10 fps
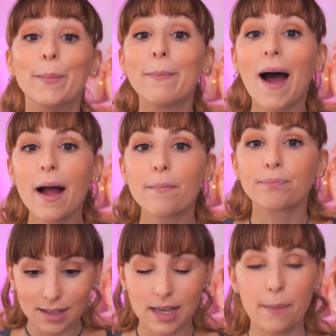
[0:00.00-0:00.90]
ma
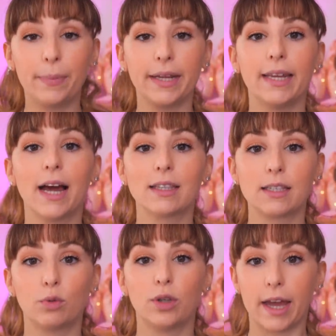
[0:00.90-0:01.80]
sempre di
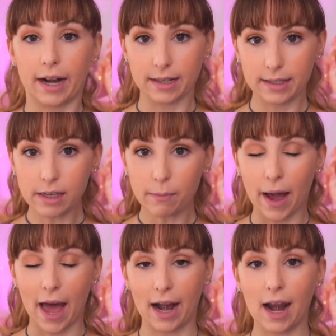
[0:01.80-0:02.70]
danza moderna si
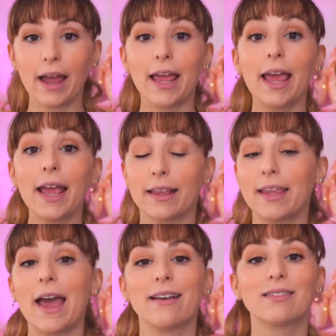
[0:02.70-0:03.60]
parla ed è